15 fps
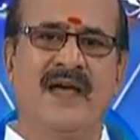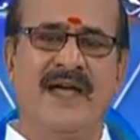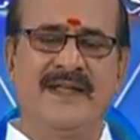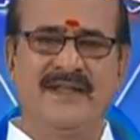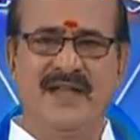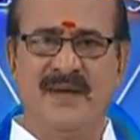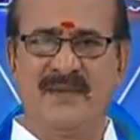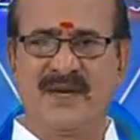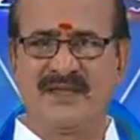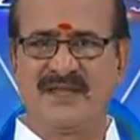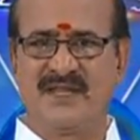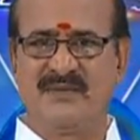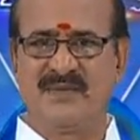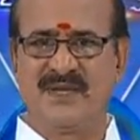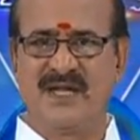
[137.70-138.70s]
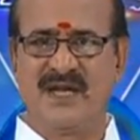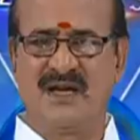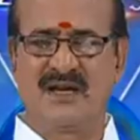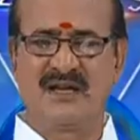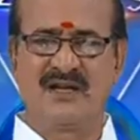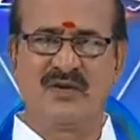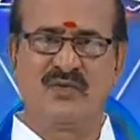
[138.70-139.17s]
ஐந்தாம்
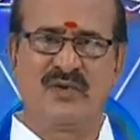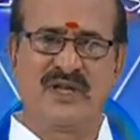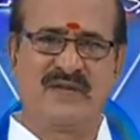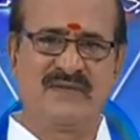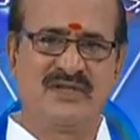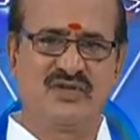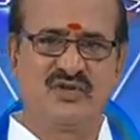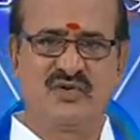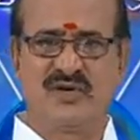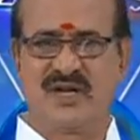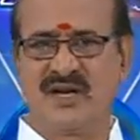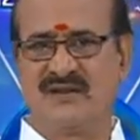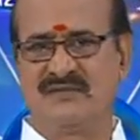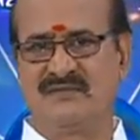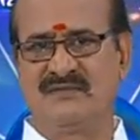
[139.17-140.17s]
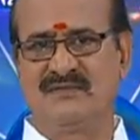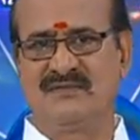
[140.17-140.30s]
இடத்ததிபதியாக இருக்கக்கூடியவன் சுக்கரன்